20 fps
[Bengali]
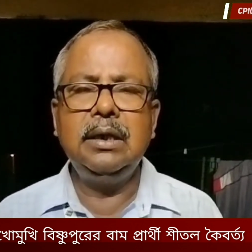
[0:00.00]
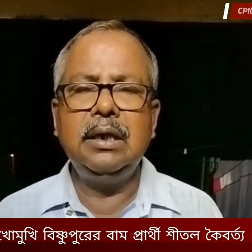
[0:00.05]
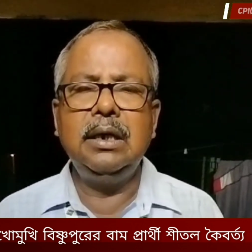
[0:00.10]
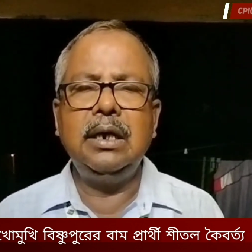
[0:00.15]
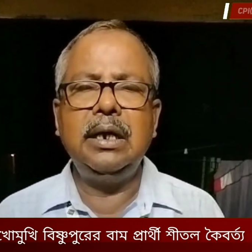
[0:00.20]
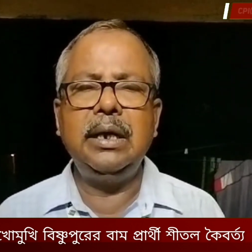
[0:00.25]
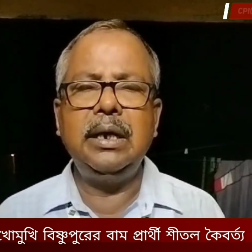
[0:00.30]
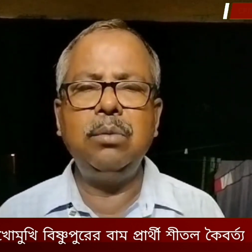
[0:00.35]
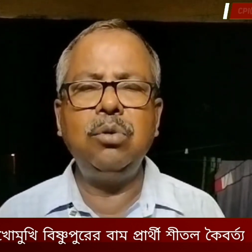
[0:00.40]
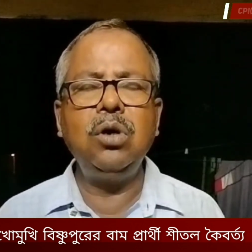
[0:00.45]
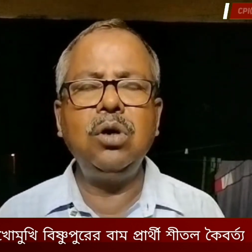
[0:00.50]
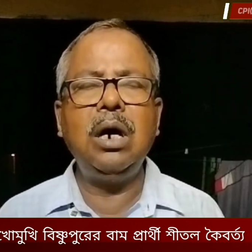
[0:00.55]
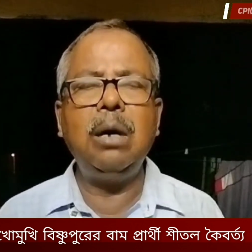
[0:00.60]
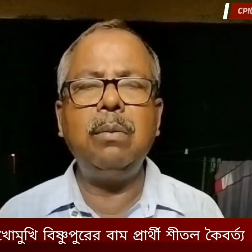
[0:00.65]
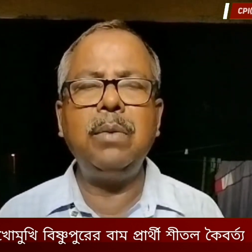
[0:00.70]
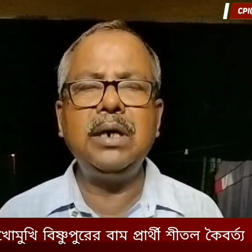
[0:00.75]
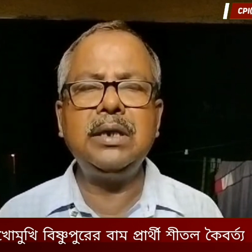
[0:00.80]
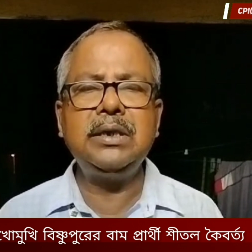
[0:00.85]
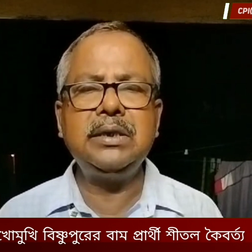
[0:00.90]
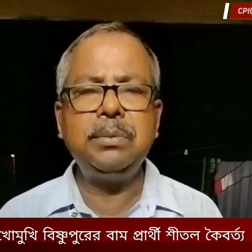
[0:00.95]
এবং আমার
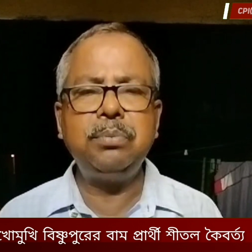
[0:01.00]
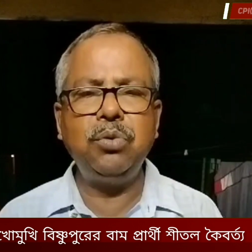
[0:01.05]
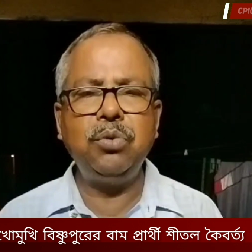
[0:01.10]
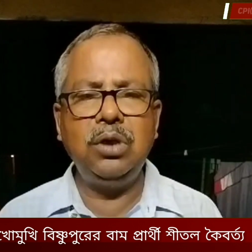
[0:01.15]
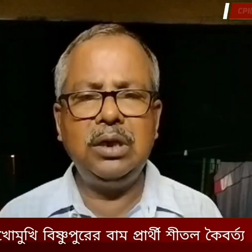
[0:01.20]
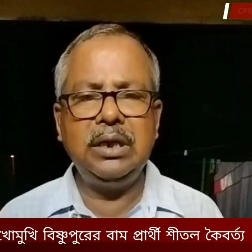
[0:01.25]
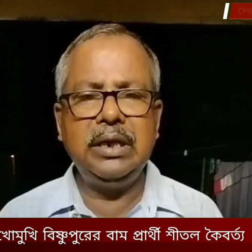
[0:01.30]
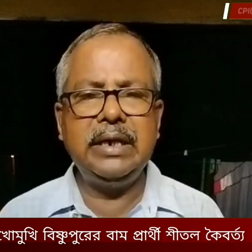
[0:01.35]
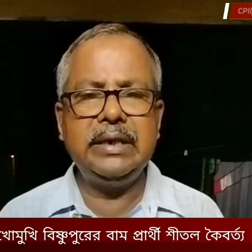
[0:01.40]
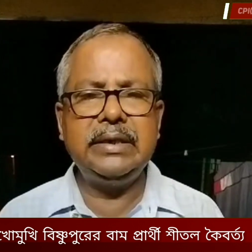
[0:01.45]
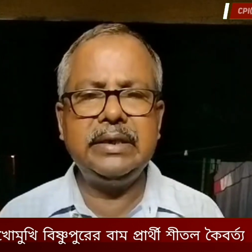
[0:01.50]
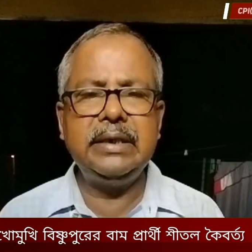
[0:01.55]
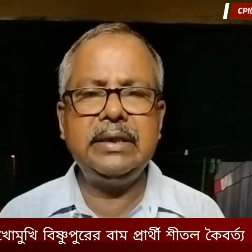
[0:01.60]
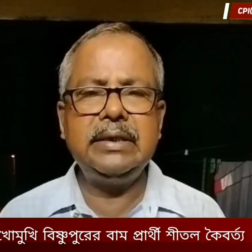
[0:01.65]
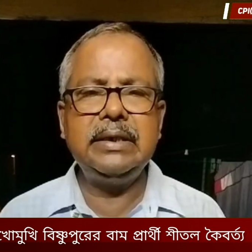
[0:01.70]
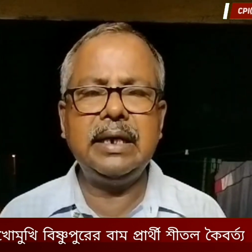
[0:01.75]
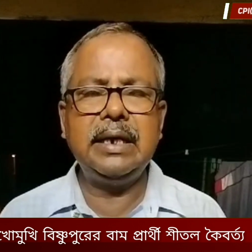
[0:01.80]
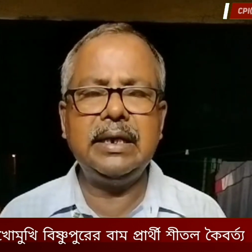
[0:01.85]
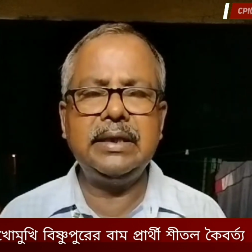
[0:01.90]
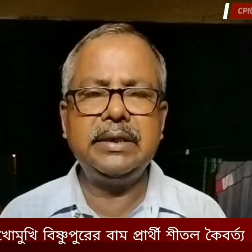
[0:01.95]
যে পোলিং এজেন্ট যারা
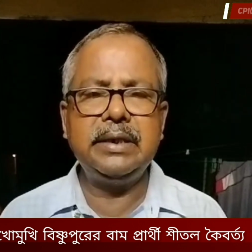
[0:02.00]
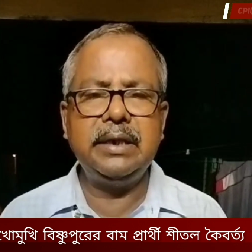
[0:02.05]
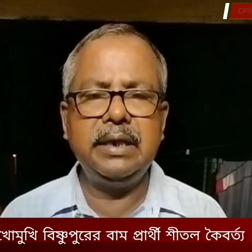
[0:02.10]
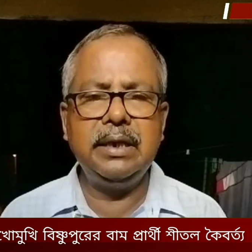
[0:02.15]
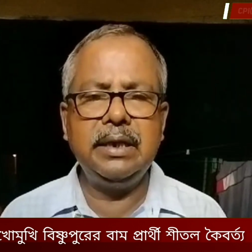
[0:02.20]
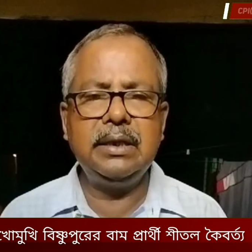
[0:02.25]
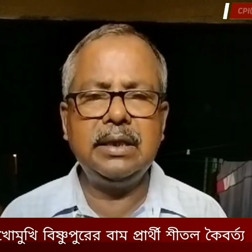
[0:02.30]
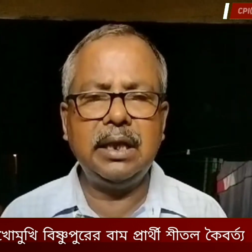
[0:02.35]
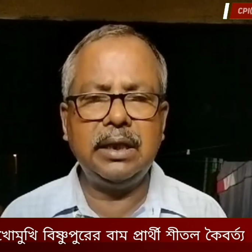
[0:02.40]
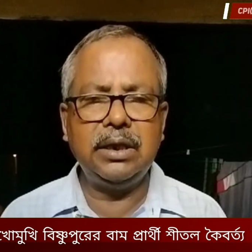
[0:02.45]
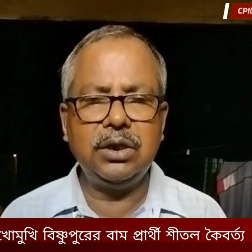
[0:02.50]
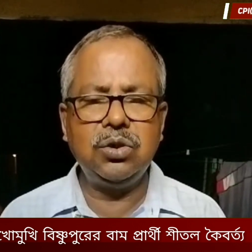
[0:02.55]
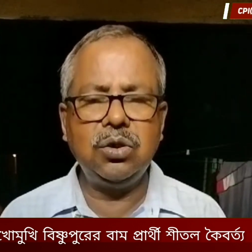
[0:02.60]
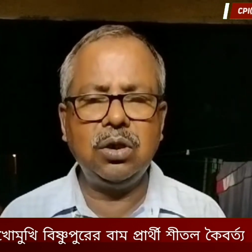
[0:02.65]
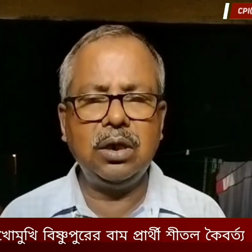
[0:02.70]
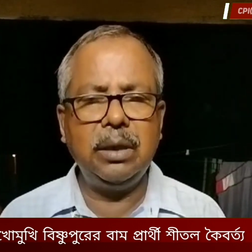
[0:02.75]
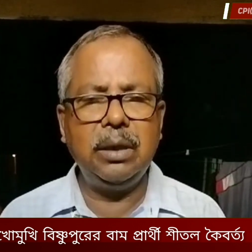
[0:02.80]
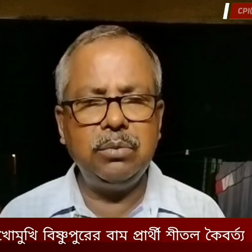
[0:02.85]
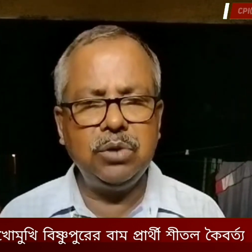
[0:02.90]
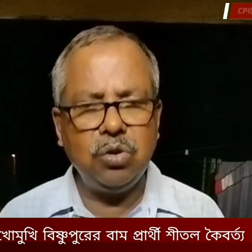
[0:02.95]
ছিলেন তাদের সঙ্গে আমি
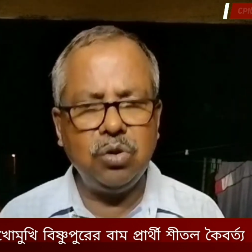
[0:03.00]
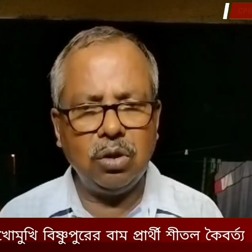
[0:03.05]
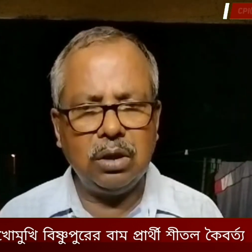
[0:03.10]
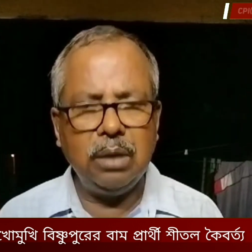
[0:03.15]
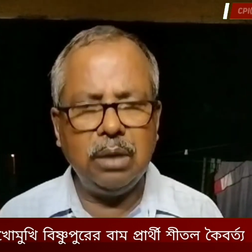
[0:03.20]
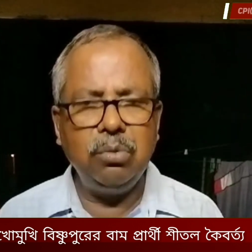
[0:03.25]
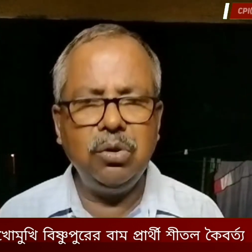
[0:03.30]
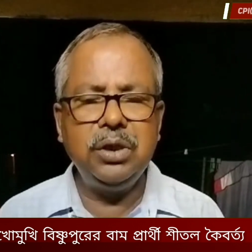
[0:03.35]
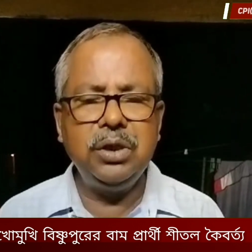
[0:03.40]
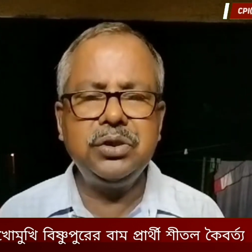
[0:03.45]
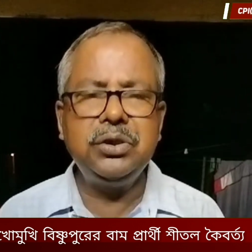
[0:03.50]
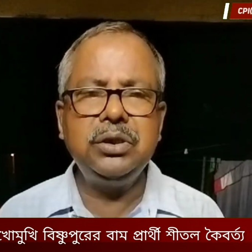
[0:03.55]
কথা বলেছি